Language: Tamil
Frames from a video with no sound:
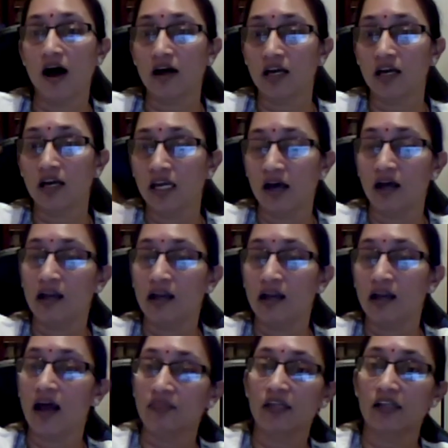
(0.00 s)
ஆகையினால
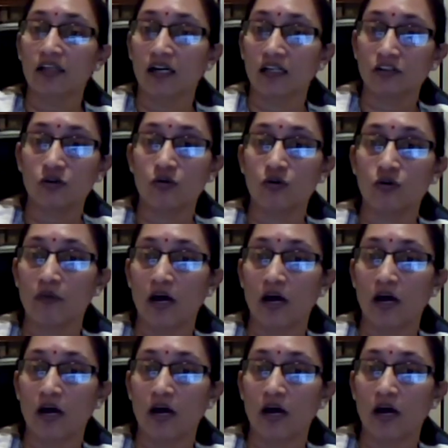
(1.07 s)
அந்த தட்டத்துக்கு ஒரு